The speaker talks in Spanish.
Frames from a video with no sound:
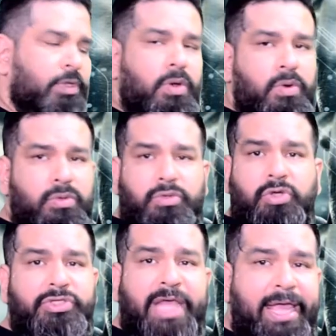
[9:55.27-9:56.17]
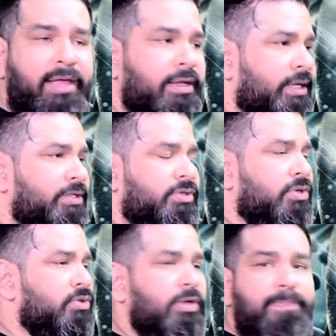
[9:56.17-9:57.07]
2D,
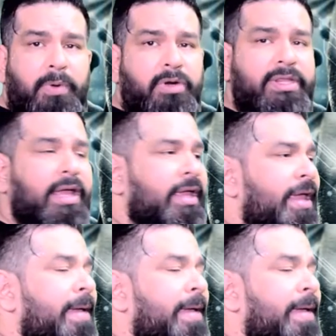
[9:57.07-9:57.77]
eso no importa,